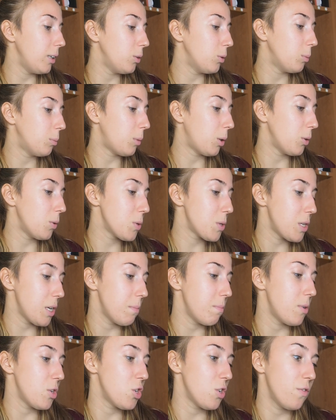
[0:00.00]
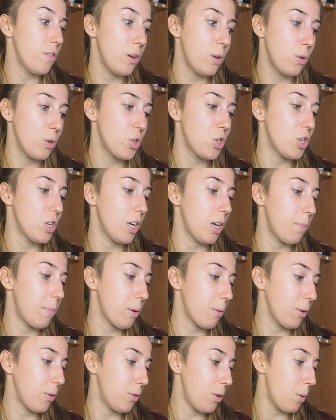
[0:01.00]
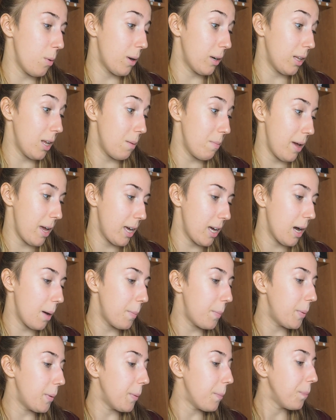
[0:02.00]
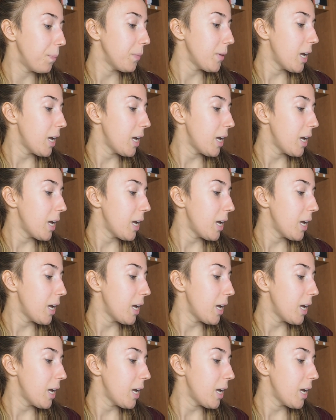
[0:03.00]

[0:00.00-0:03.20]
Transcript: in un modo semplice e veloce per quanto riguarda il make up.